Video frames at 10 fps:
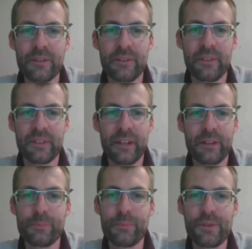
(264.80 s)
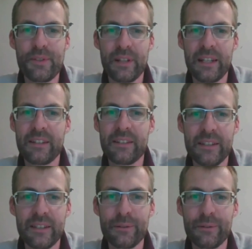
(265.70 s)
Also darum müssen
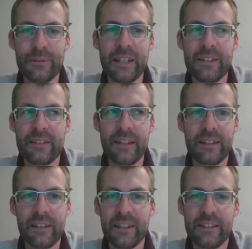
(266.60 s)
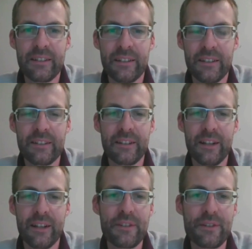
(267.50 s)
Lehrerinnen und Lehrer eigentlich in der,
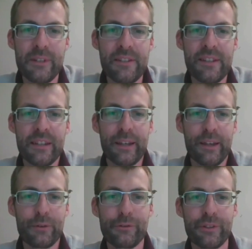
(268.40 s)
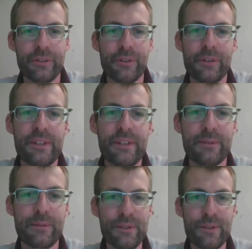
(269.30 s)
in der ganzen Schweiz sich auf eine
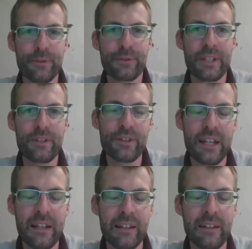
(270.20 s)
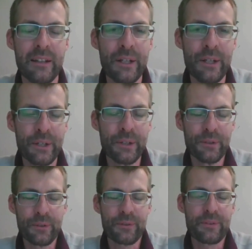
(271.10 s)
neue Situation einstellen
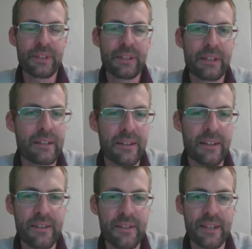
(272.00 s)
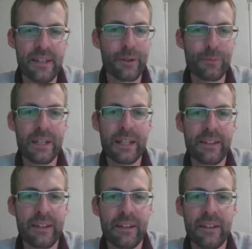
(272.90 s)
und äh, sich
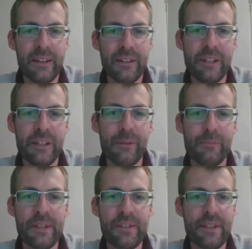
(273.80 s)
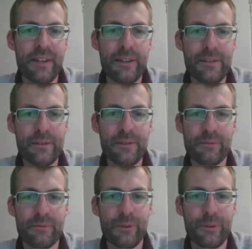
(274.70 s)
überlegen, wie kann man jetzt
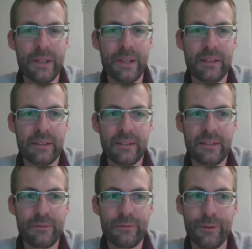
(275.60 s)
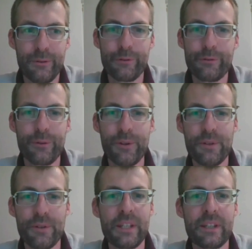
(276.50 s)
das, was man, wo, wo,
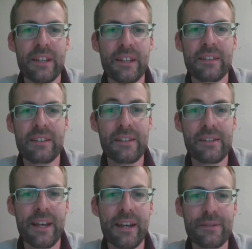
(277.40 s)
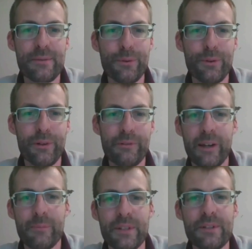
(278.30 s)
funktioniert hat in diesen sechs
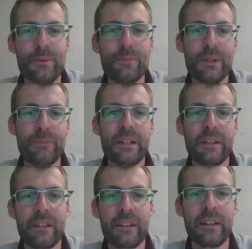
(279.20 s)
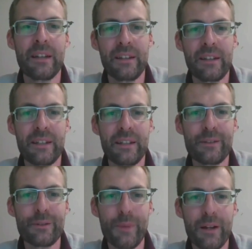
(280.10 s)
Wochen, wie kann man das überbringen
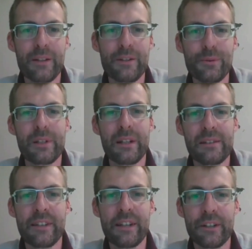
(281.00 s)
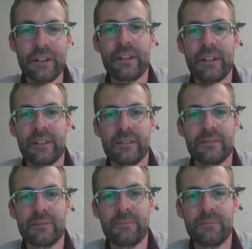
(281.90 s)
in, in normalen Schulalltag. Überbringen.